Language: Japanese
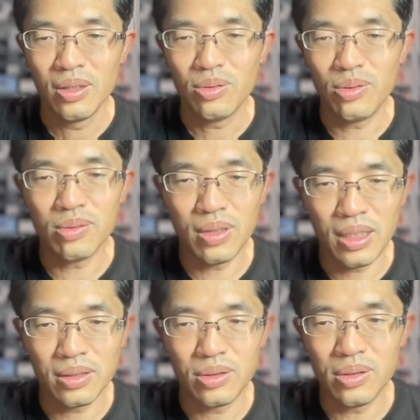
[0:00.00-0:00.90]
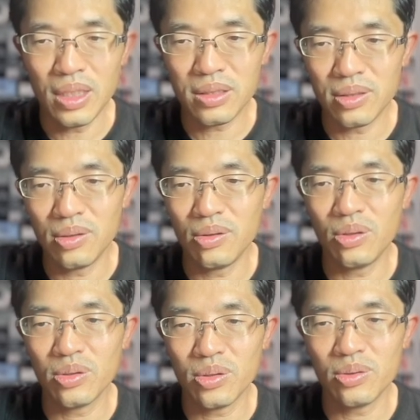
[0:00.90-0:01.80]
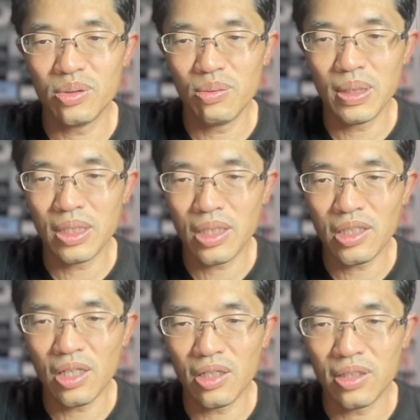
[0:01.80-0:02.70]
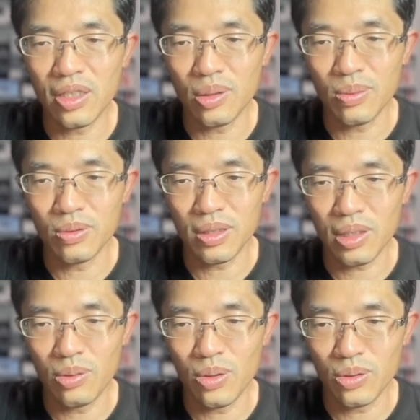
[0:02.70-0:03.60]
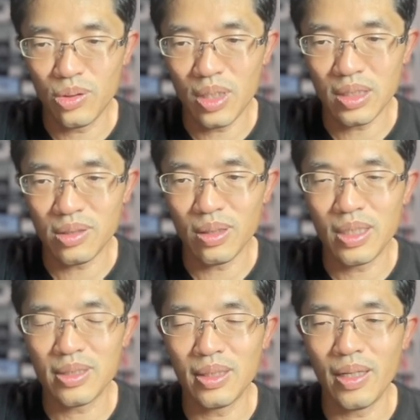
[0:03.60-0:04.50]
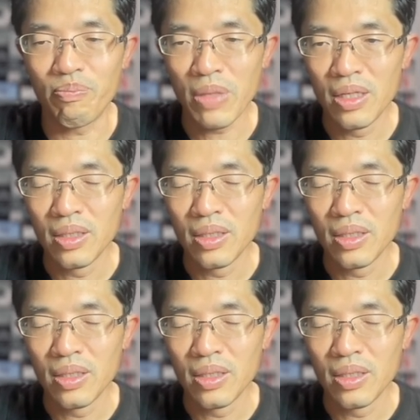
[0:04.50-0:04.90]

ということで、9月の予測をまた立てていきたいと思うんですけど、9月はですね、